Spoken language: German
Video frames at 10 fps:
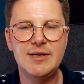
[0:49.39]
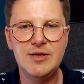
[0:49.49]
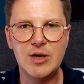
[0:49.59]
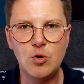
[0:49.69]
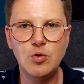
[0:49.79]

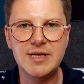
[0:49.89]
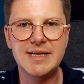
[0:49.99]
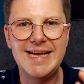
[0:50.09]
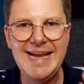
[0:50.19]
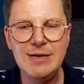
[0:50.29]
eine
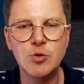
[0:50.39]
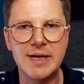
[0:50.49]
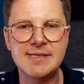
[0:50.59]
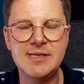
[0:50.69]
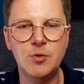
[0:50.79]
gute
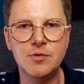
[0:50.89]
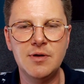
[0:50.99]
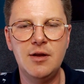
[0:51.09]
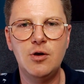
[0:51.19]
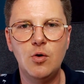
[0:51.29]
Intonation
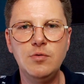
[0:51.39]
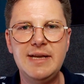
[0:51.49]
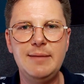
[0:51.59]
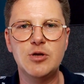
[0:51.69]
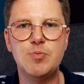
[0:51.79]
und
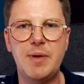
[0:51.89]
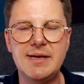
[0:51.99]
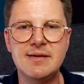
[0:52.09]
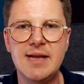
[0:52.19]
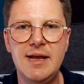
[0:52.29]

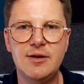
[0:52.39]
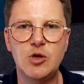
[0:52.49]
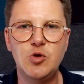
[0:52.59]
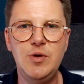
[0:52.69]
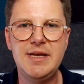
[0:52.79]
dementsprechend
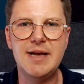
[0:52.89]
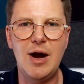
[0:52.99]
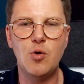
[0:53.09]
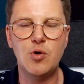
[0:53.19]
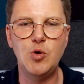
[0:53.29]
natürlich
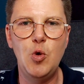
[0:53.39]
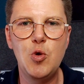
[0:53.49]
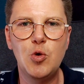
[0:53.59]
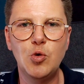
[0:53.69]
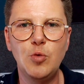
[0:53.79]
auch ein
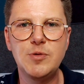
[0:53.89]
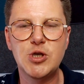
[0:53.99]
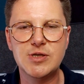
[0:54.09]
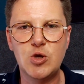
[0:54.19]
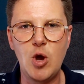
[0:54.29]

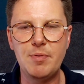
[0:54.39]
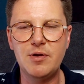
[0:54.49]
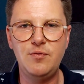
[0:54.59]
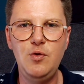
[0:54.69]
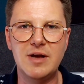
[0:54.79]
ökonomisches
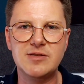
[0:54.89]
Körpergefühl.